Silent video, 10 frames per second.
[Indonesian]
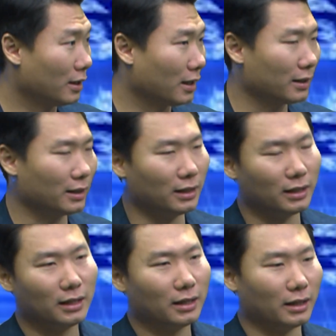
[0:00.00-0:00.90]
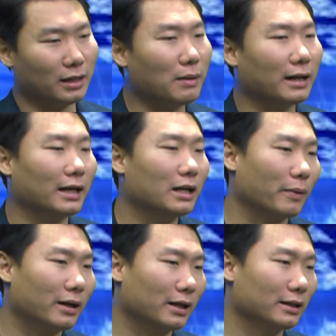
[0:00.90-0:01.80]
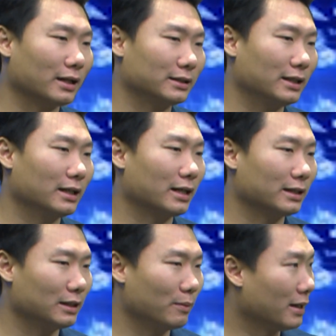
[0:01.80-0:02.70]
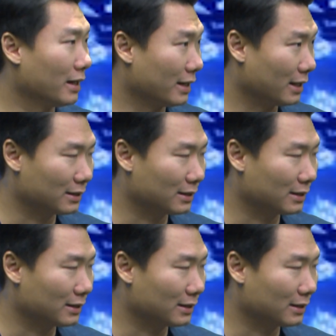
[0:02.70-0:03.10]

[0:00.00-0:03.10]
Ya, jadi ini balik lagi kepada generasi-generasi milenial.